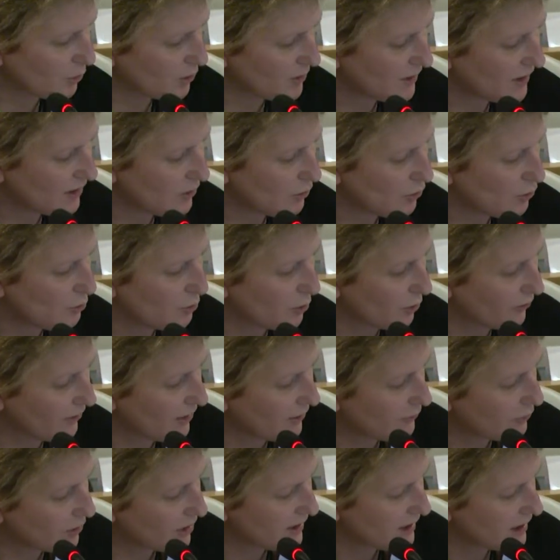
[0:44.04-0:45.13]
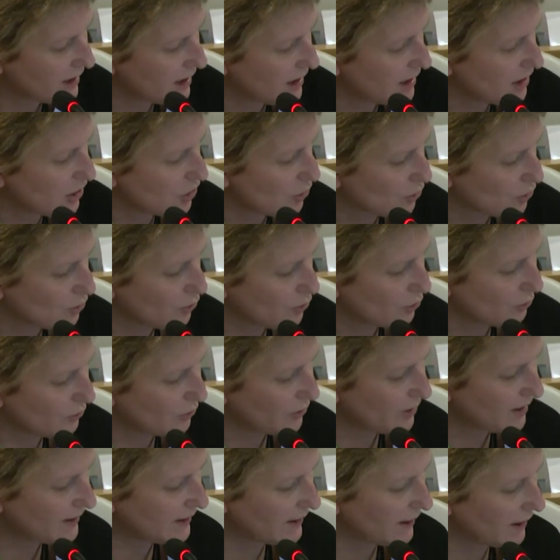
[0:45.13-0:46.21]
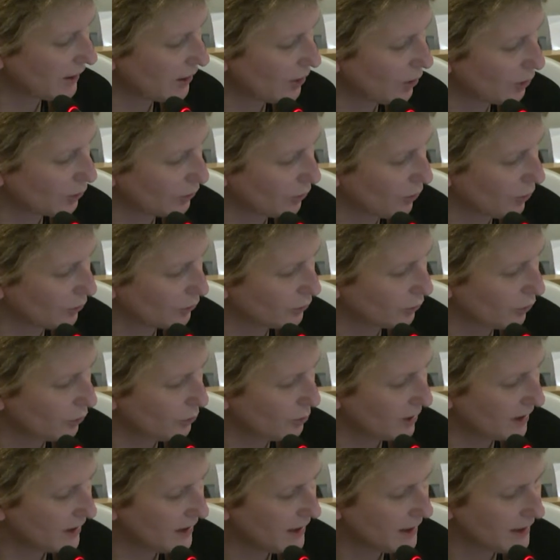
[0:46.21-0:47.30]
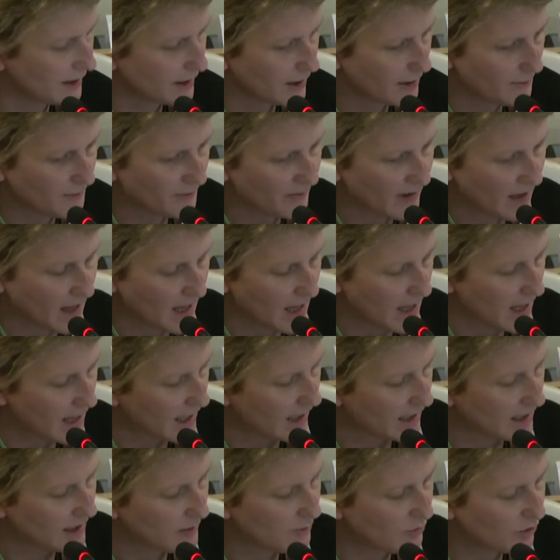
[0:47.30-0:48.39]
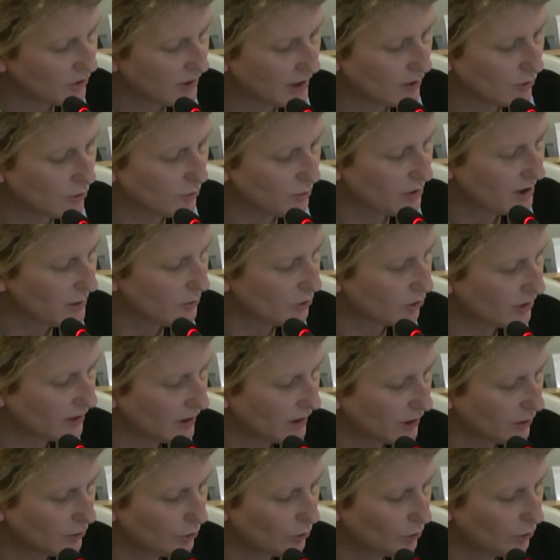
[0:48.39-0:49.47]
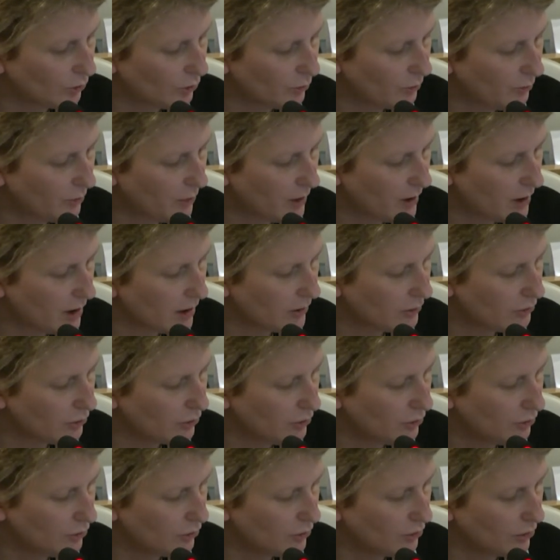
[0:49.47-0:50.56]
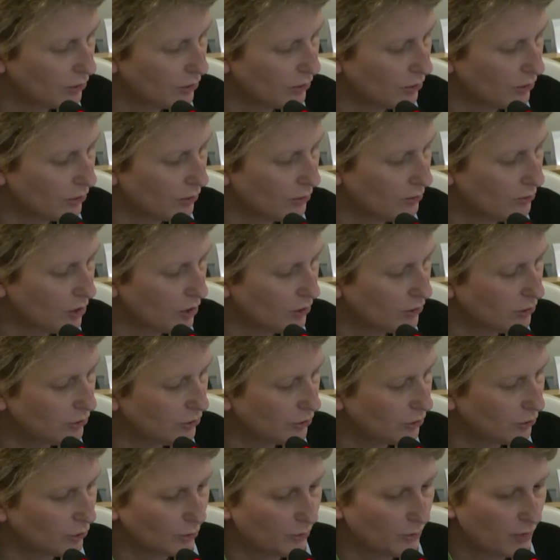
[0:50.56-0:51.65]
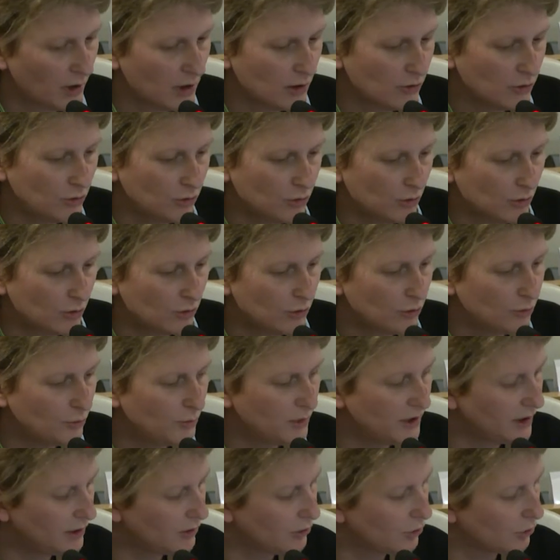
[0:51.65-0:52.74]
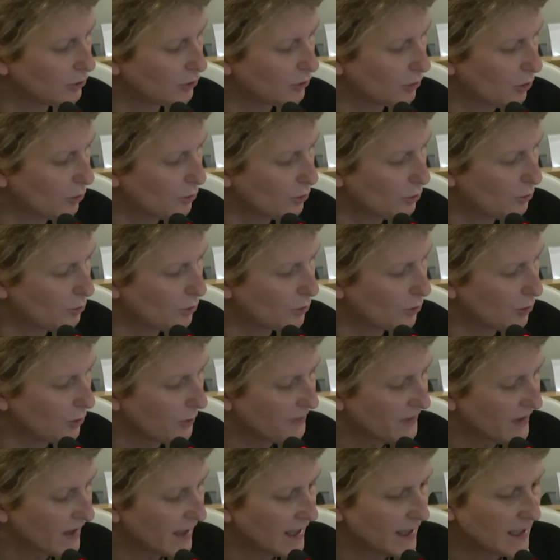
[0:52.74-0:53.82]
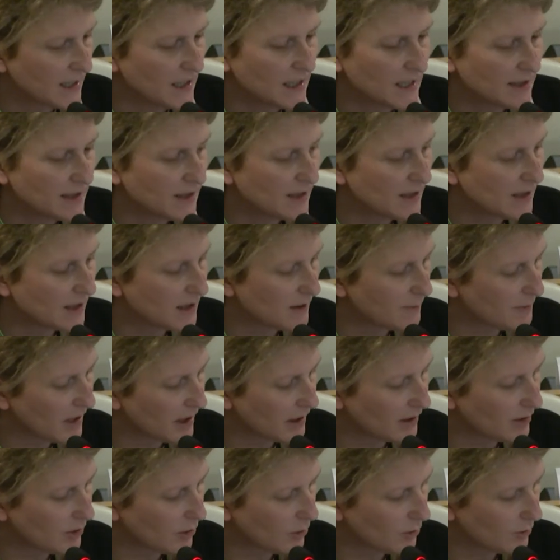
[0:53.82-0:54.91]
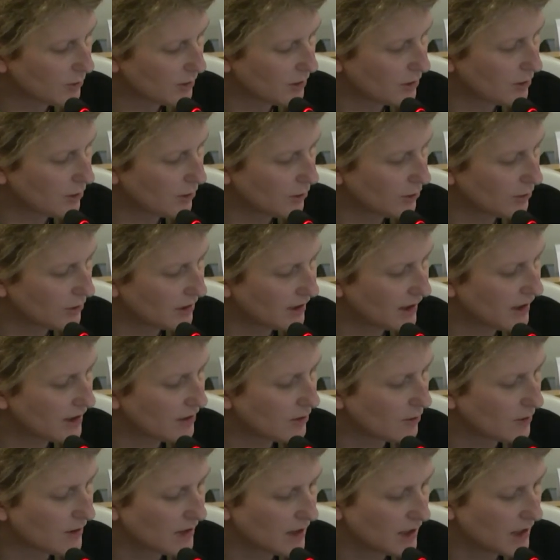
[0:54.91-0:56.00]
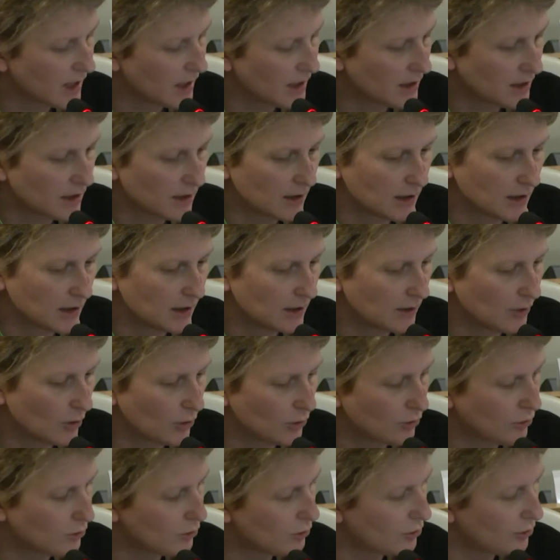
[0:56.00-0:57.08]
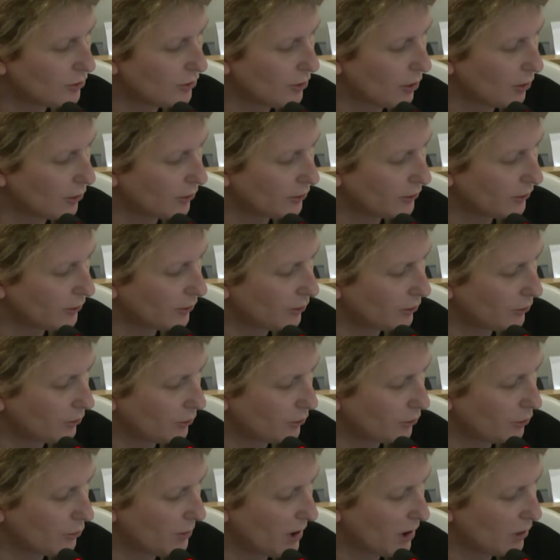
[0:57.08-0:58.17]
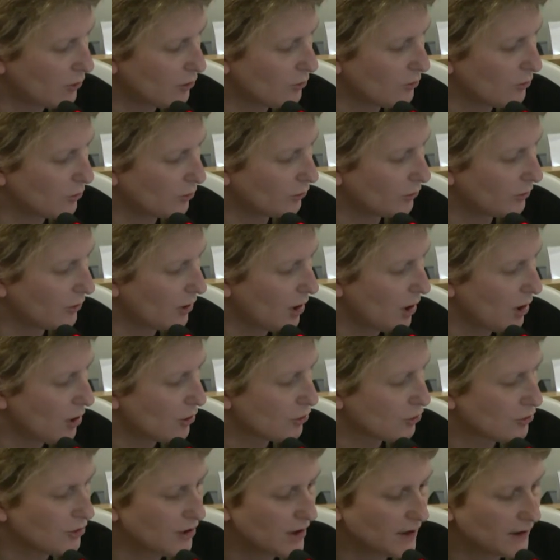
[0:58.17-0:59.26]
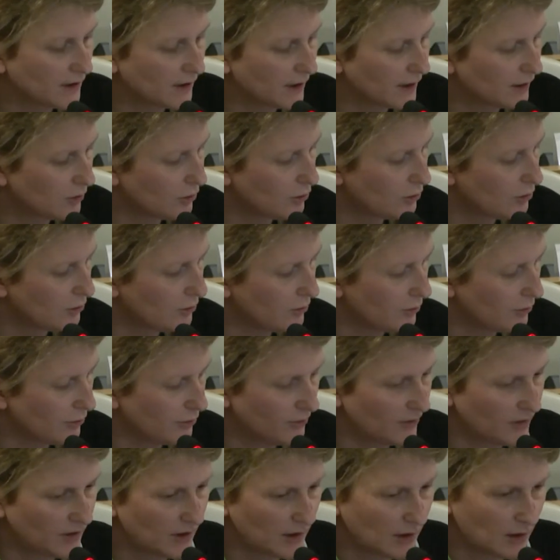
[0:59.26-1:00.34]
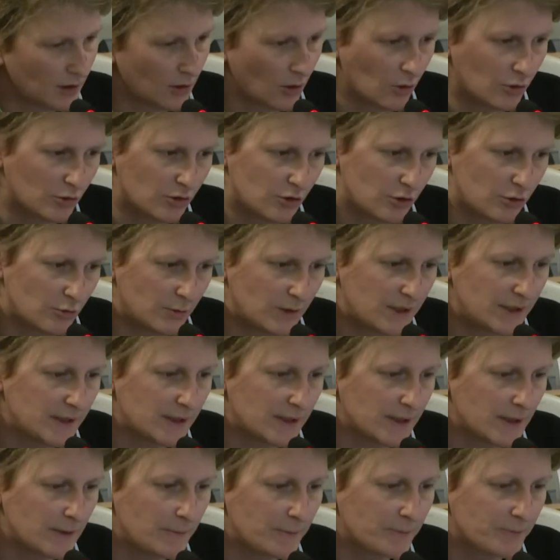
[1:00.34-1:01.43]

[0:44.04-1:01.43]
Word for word: processus pour favoriser l'échange non monétaire entre entreprises. Les monnaies complémentaires ne sont pas une euh, mode, ne sont pas une lubie de euh, bobo. Il y a des expériences euh, très anciennes et concluantes de par le monde. Je ne citerai que le VIR en Suisse.